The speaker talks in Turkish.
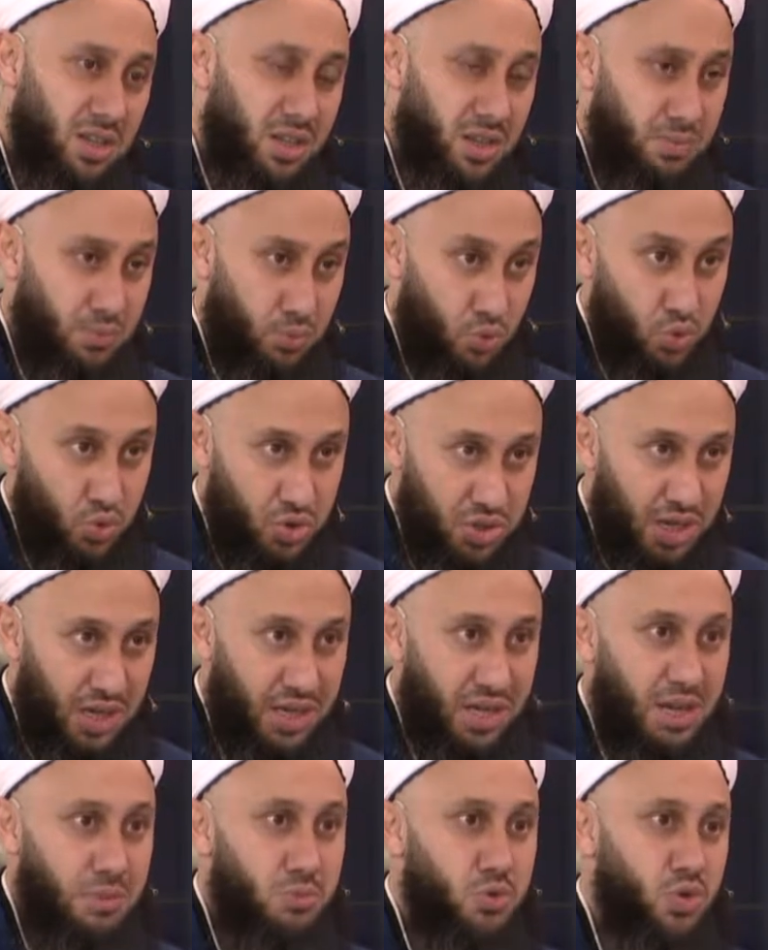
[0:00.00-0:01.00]
e, buluğ
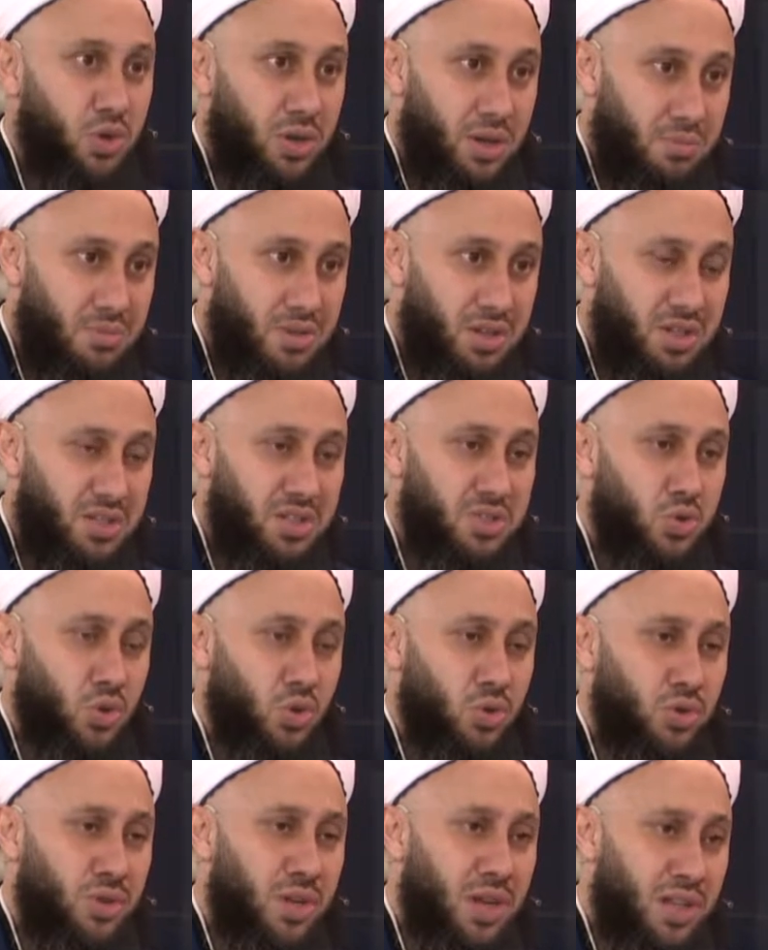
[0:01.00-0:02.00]
çağına olan bir kız
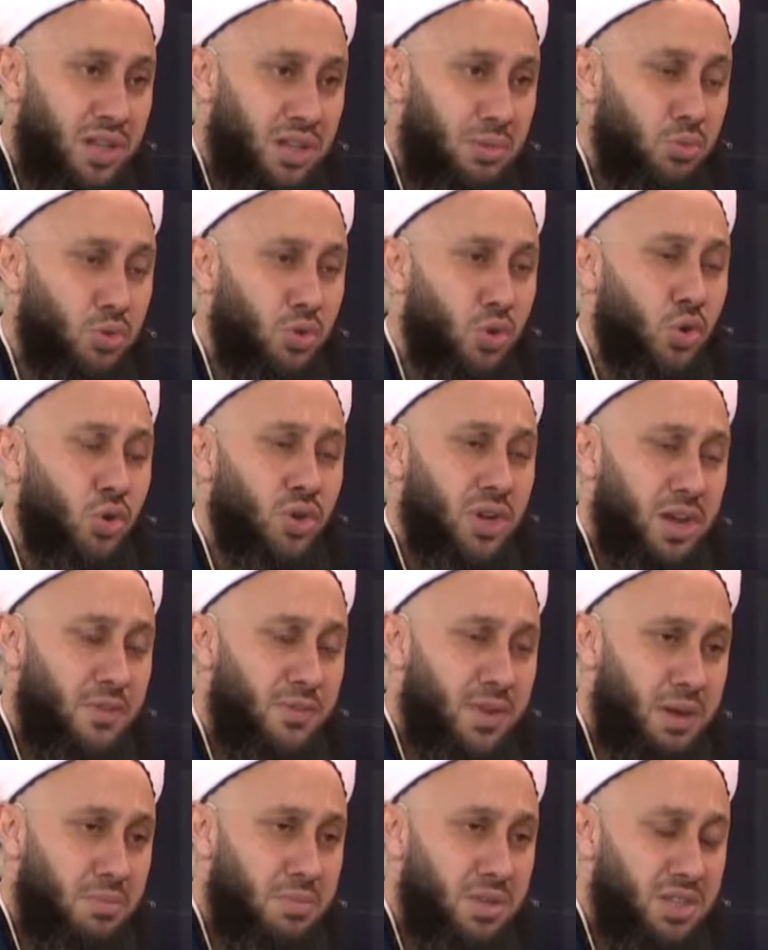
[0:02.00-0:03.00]
olduğu halde buna onay
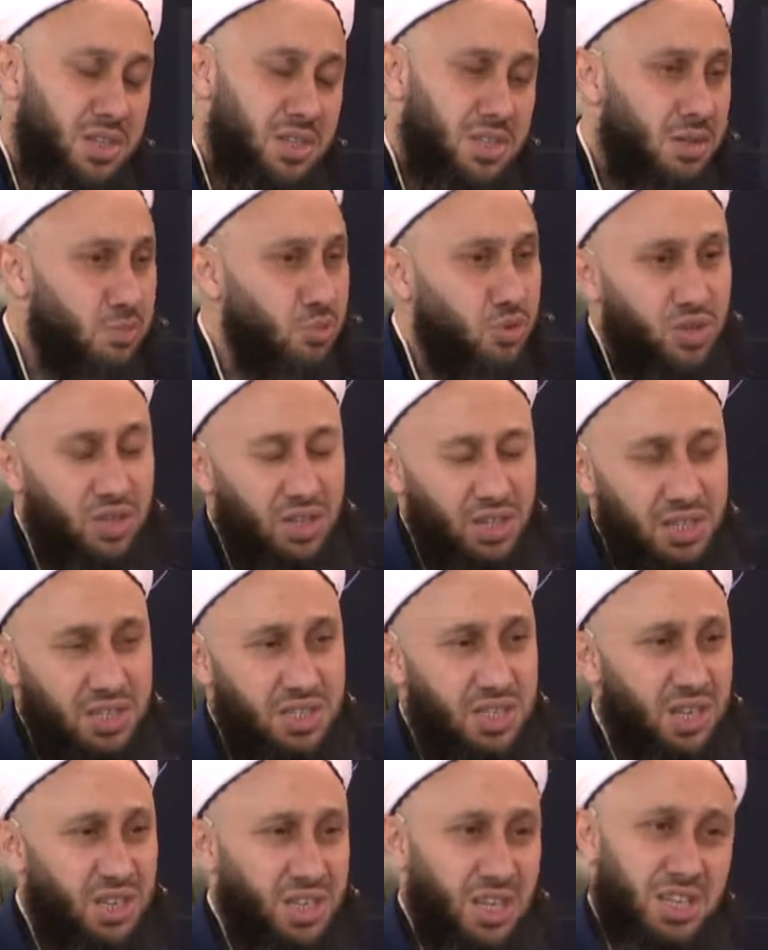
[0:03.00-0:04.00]
vermediyse bu nikah
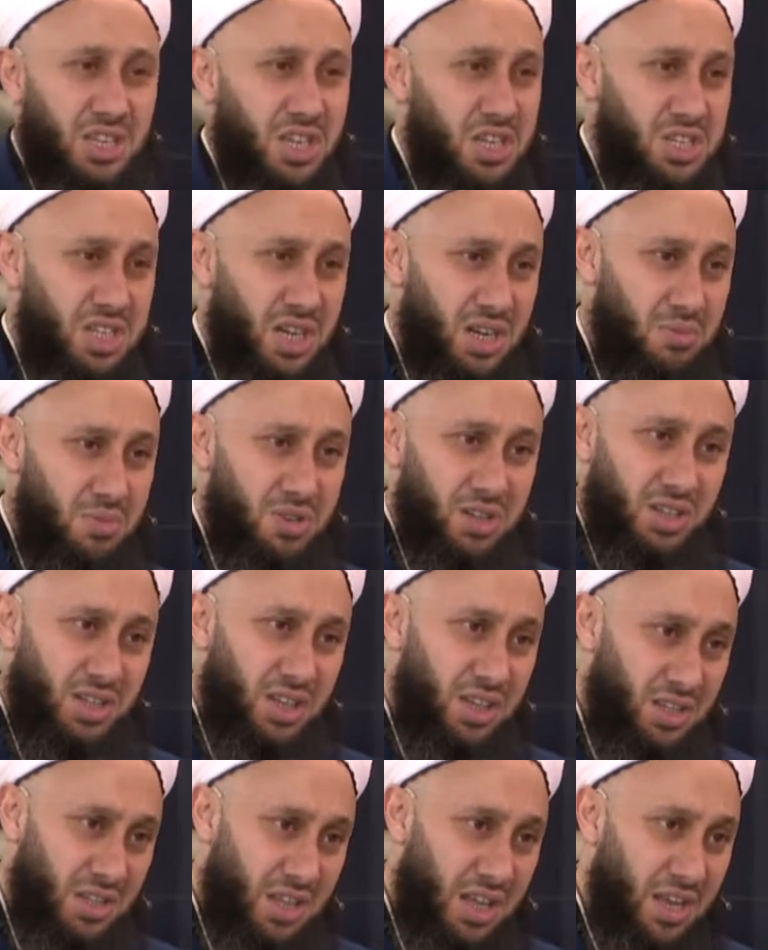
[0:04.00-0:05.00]
zaten geçerli bir
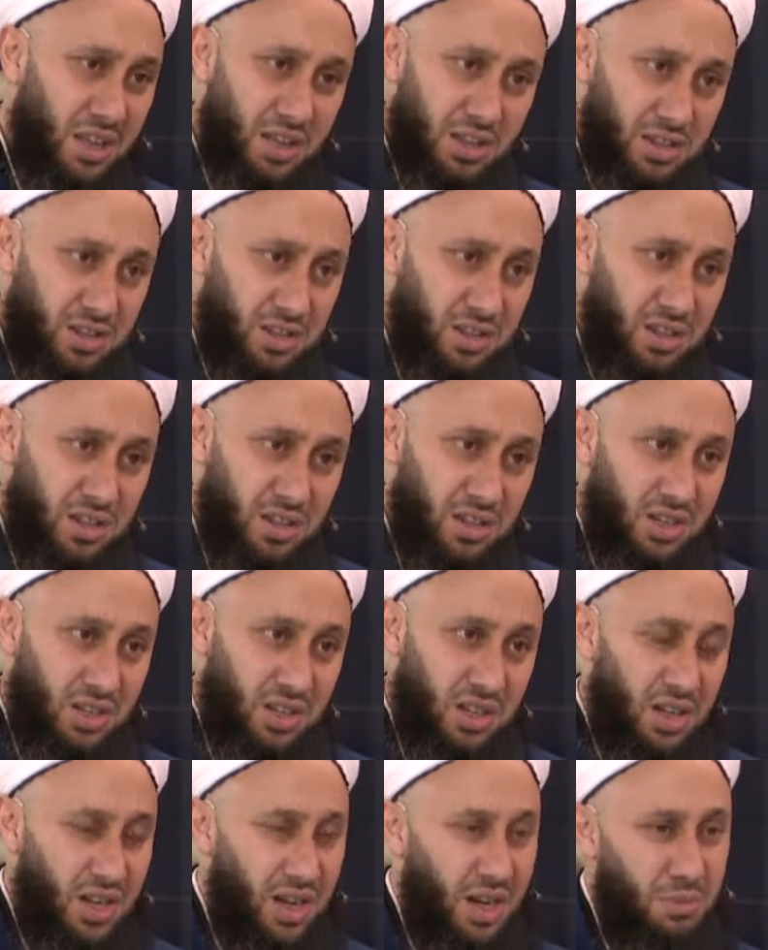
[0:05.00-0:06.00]
nikah değildir.
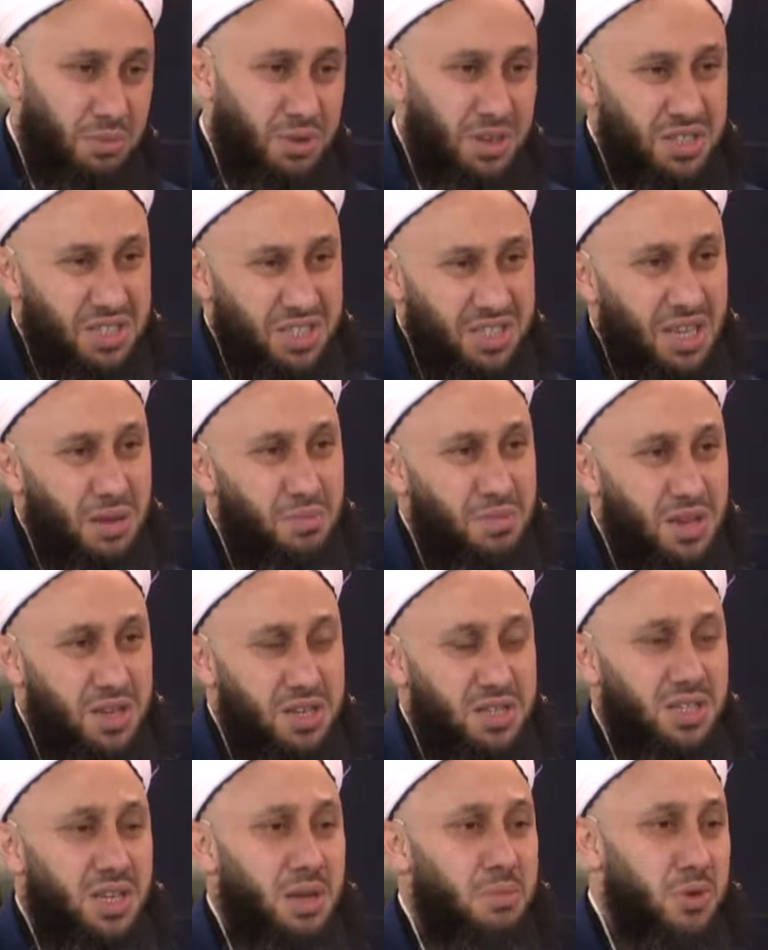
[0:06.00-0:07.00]
Ama istemeye
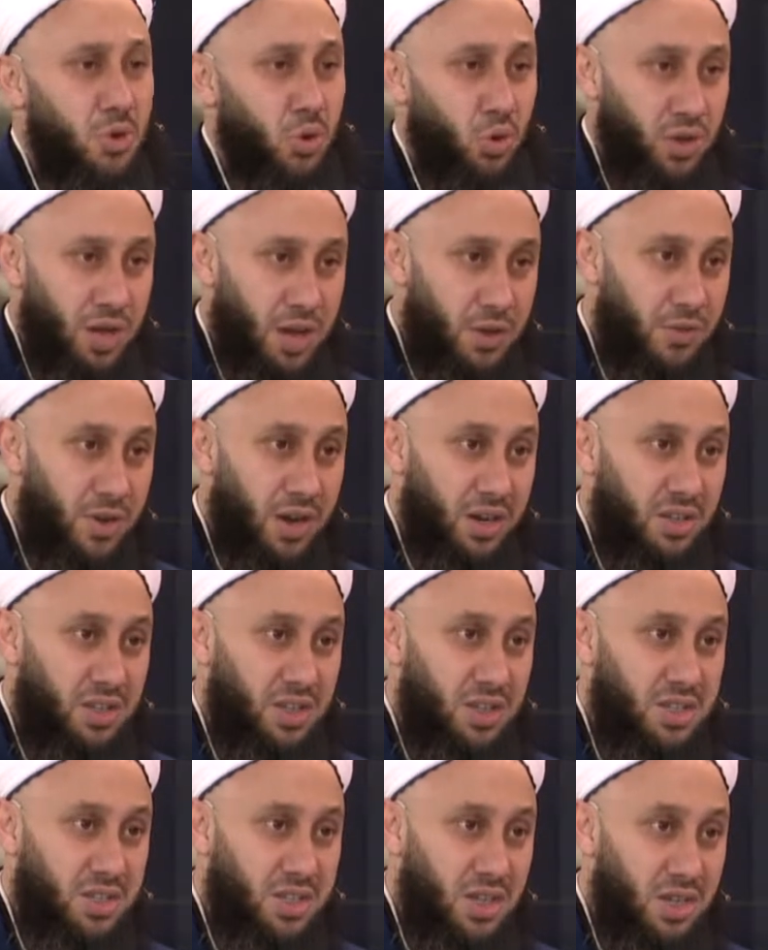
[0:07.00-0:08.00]
istemeye onay
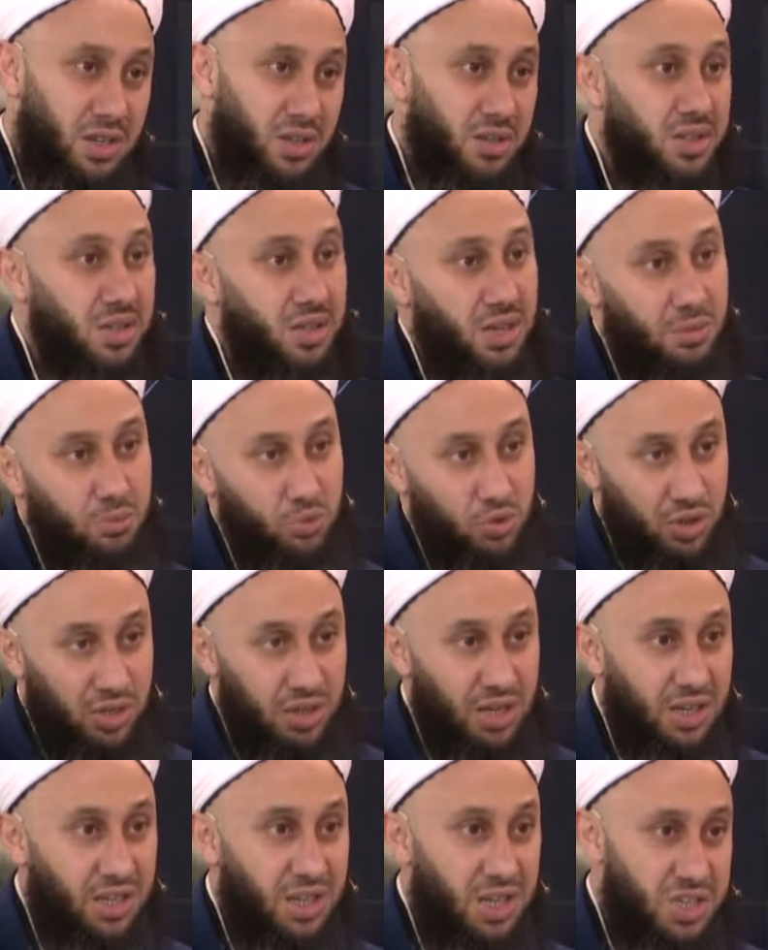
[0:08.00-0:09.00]
verdiyse yine bu
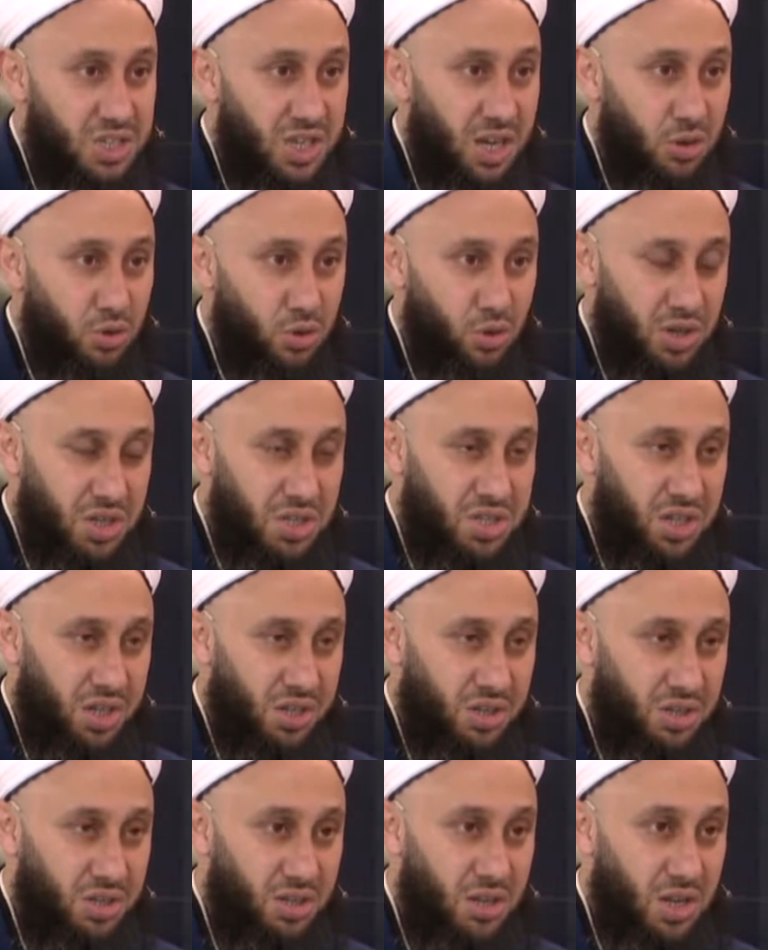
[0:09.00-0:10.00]
nikah geçerli
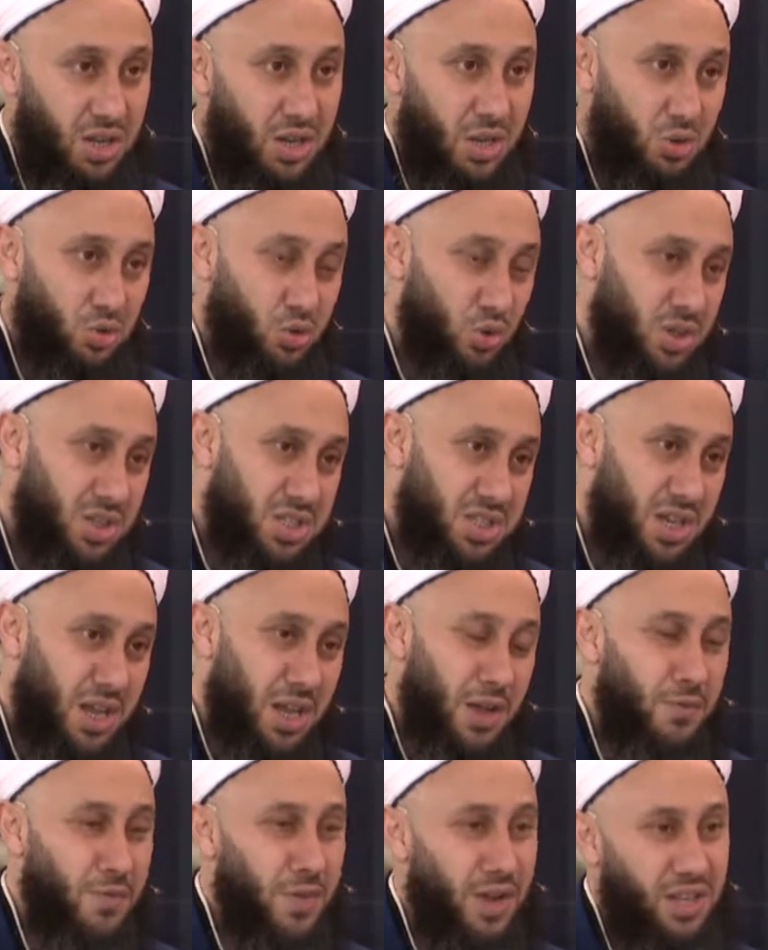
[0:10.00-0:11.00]
olacaktır. Dolayısıyla
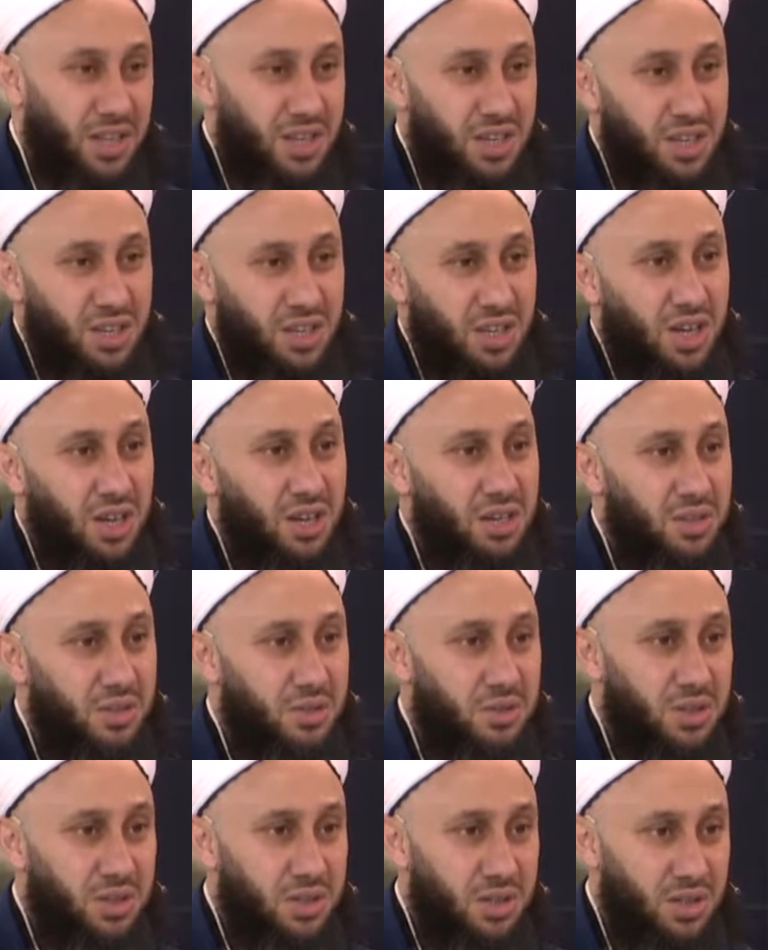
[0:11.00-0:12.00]
evvelki nikahın
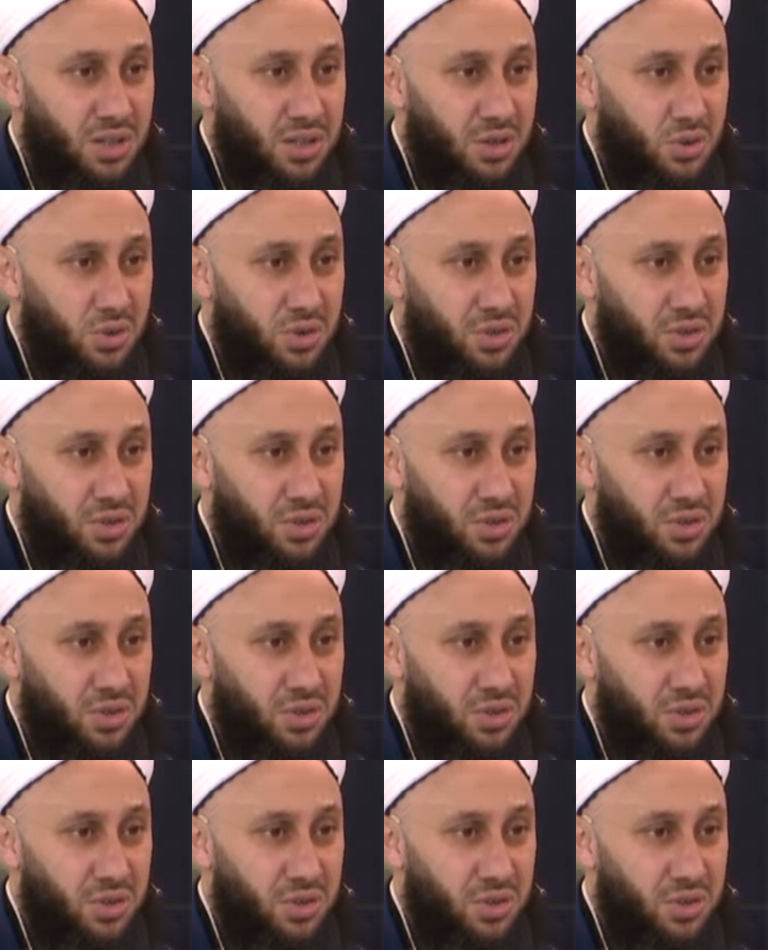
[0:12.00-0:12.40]
e,